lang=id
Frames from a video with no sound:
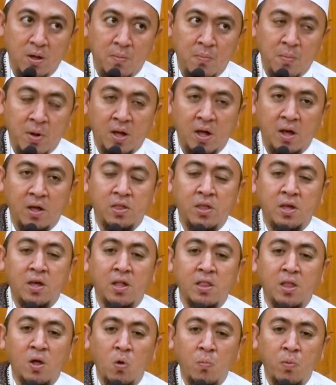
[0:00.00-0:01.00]
Maka
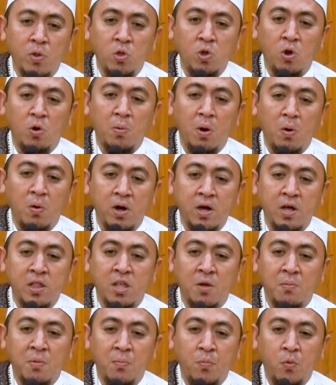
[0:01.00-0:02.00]
ketika tahu betul bahwa
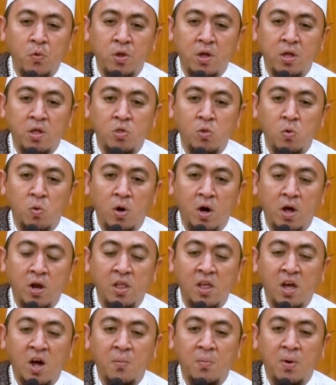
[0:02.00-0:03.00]
kita mempunyai
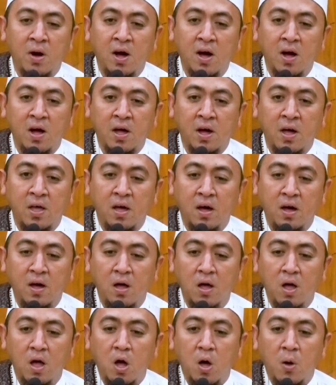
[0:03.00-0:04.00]
Tuhan yang maha kaya,
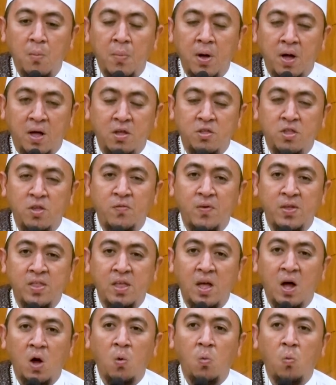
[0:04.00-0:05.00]
maka
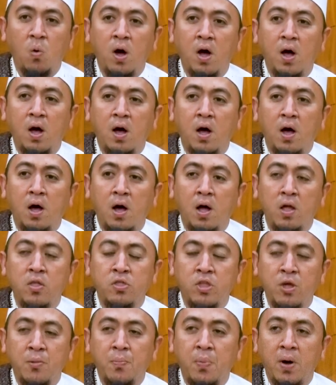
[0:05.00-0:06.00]
sifat yang
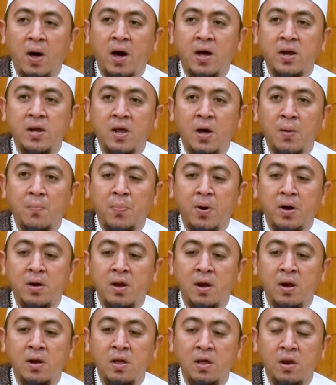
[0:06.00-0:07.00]
wajib ada
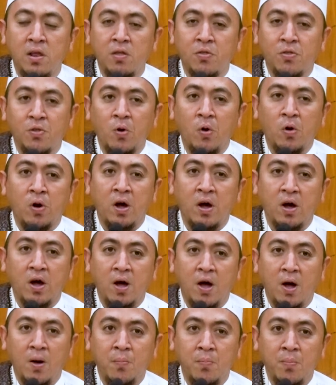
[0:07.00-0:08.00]
pada diri seorang
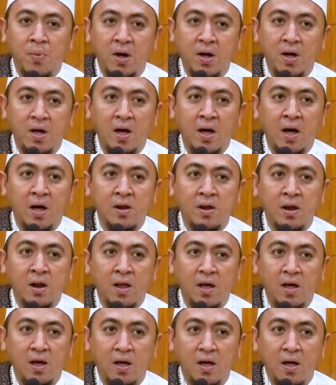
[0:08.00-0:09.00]
hamba
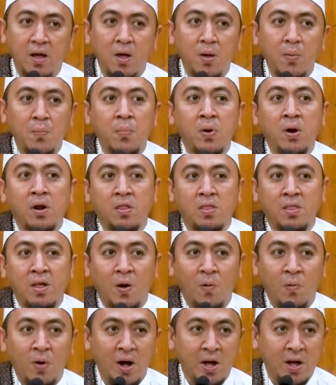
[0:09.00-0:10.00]
adalah
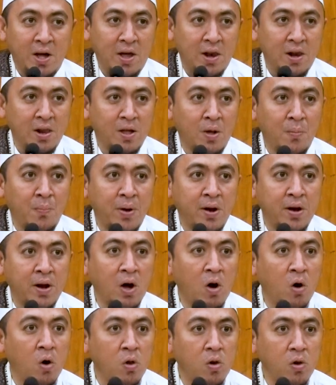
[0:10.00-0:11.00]
bertawakal
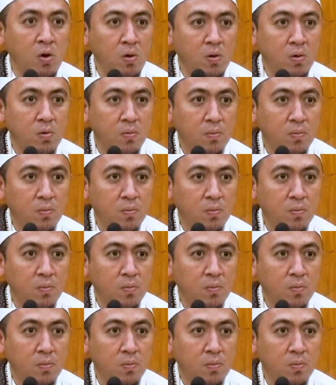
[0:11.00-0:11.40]
kepada Allah